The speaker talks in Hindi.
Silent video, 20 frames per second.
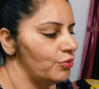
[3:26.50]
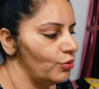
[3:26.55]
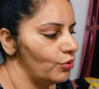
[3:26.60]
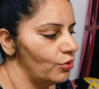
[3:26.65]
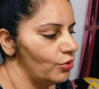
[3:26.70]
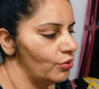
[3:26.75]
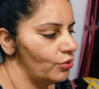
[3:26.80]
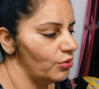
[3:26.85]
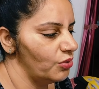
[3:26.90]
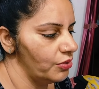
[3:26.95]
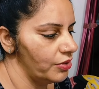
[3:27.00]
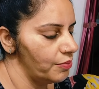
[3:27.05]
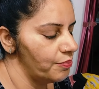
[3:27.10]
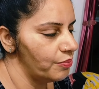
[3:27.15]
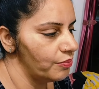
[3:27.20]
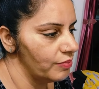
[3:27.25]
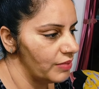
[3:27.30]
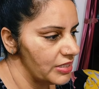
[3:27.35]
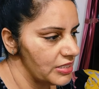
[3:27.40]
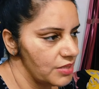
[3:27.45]
तो
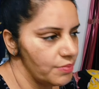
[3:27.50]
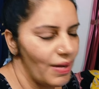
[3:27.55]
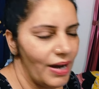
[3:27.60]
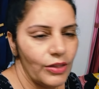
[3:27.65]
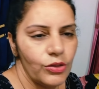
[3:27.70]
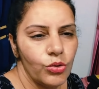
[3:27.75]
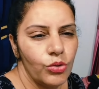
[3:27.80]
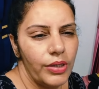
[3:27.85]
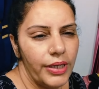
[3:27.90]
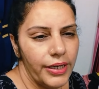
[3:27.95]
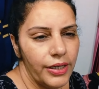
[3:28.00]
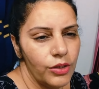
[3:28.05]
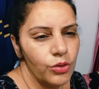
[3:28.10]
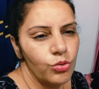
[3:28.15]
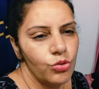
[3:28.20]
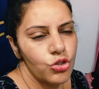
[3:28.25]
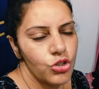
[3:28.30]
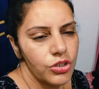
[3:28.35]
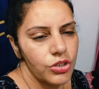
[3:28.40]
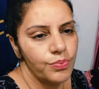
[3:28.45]
क्योंकि किसी बात को लेकर
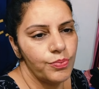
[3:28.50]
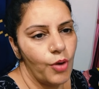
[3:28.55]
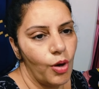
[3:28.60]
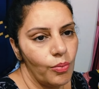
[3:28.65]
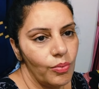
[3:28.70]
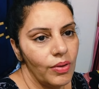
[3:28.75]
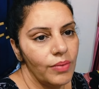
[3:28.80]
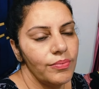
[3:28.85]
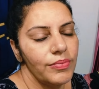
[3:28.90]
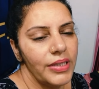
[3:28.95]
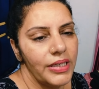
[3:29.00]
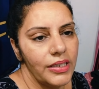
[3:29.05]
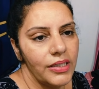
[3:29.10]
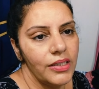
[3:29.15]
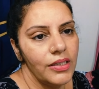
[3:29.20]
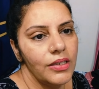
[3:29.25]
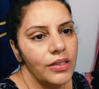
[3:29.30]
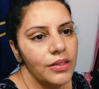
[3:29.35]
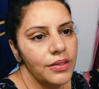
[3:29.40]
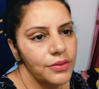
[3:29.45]
कुछ प्रॉब्लम
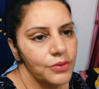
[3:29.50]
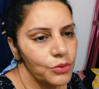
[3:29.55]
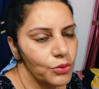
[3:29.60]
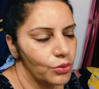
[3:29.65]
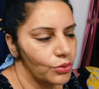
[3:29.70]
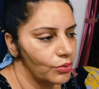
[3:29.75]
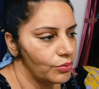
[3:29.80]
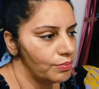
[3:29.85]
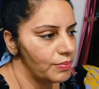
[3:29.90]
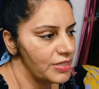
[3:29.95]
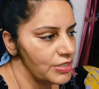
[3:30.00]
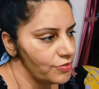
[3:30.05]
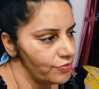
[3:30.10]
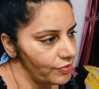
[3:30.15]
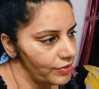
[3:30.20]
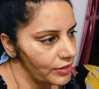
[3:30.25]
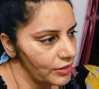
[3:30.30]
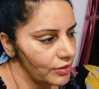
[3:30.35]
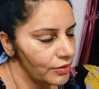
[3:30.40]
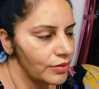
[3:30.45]
थी तो
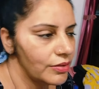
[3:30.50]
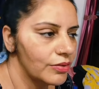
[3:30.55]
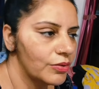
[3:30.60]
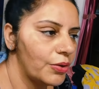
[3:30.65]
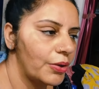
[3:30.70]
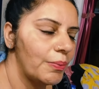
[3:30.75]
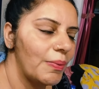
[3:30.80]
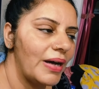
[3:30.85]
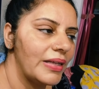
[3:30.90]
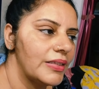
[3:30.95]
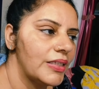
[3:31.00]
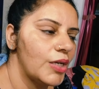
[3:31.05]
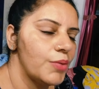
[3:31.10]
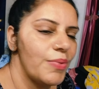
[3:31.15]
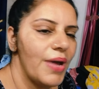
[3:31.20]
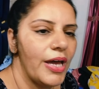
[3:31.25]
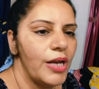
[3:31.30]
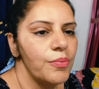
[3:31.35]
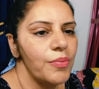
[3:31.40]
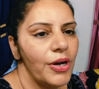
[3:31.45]
बस फिर कोई बात
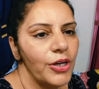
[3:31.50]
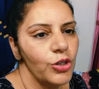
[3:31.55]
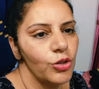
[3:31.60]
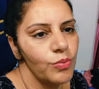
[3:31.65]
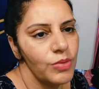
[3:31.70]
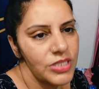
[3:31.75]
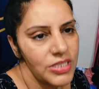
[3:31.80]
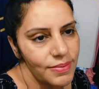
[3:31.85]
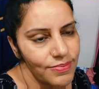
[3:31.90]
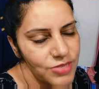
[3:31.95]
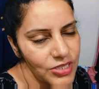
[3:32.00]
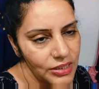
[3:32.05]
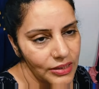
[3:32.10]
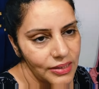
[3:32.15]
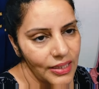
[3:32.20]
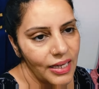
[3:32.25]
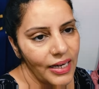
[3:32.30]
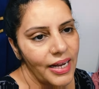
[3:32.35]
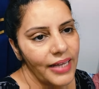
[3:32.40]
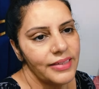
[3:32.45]
नहीं बहन भाइयों में सब
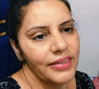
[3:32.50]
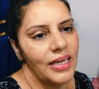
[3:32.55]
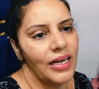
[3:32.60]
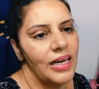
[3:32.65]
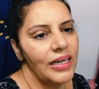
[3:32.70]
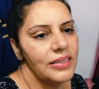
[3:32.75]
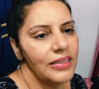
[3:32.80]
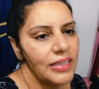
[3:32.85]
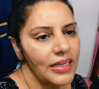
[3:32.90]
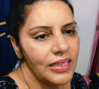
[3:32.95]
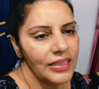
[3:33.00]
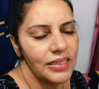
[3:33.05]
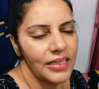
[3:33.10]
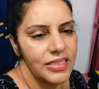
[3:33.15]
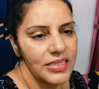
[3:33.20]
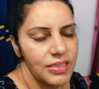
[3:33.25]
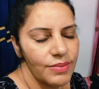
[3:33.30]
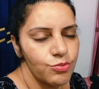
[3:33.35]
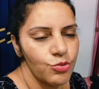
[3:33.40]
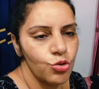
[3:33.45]
चलता रहता है धीरे
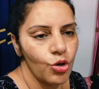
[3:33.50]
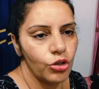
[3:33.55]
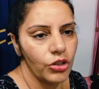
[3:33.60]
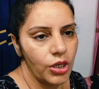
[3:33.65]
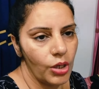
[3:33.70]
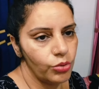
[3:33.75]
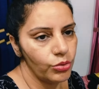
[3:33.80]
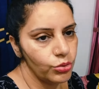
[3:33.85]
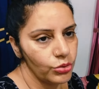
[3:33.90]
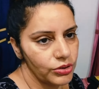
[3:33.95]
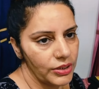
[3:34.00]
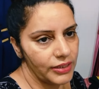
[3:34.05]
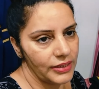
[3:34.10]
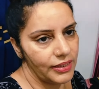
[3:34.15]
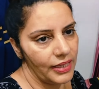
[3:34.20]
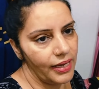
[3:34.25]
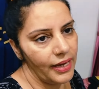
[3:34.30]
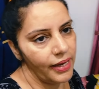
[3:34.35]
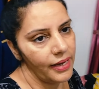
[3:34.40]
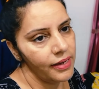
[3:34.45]
धीरे सब सॉर्ट आउट हो
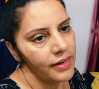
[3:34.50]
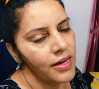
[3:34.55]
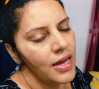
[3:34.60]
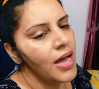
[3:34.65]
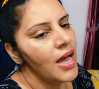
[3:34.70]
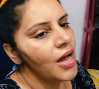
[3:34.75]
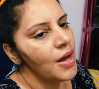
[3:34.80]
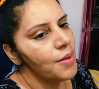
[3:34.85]
जाता है